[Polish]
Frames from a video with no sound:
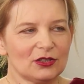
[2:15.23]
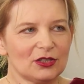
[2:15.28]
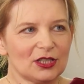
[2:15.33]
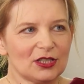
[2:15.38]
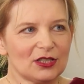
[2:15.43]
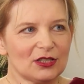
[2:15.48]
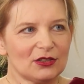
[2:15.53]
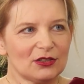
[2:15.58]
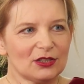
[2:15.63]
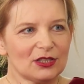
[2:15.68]

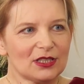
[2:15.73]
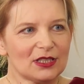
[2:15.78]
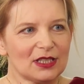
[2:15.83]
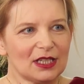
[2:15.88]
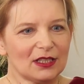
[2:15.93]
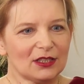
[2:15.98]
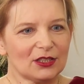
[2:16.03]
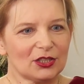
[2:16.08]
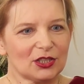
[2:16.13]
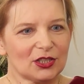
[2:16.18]
Często jest
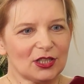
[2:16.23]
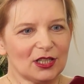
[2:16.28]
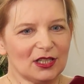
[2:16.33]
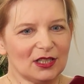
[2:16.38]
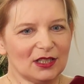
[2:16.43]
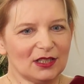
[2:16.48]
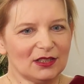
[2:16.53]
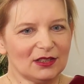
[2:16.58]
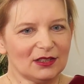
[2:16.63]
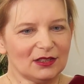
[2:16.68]
tak,
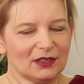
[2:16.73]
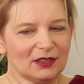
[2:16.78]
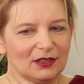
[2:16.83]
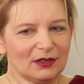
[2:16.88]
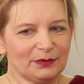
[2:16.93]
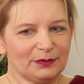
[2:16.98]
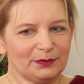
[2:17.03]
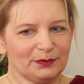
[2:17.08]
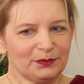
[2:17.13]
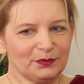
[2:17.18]
że
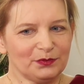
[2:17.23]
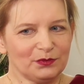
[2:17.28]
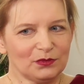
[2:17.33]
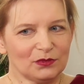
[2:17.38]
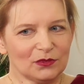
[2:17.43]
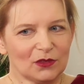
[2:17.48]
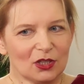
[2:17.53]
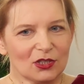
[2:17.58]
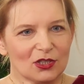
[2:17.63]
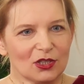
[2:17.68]

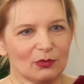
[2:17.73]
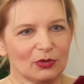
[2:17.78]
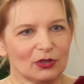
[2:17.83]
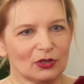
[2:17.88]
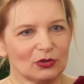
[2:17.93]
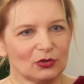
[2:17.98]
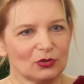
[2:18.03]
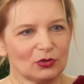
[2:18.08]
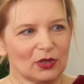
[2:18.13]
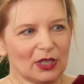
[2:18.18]
osoby,
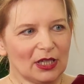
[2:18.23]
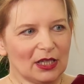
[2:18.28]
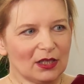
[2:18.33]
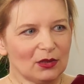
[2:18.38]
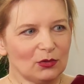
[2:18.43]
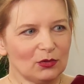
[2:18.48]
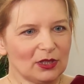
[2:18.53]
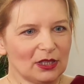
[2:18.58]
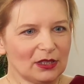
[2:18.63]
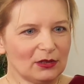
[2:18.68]

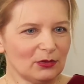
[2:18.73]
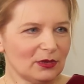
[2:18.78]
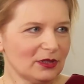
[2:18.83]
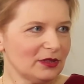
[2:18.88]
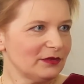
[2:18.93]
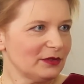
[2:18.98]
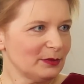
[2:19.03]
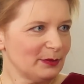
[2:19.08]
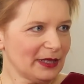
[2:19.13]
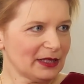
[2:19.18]
które
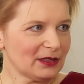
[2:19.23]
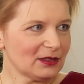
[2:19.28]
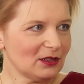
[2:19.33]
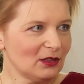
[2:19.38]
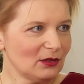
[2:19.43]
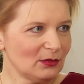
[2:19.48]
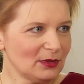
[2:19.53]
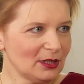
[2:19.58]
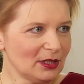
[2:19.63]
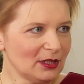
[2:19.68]
uległy
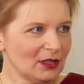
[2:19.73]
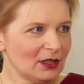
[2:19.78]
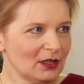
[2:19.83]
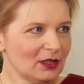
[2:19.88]
wypadkom,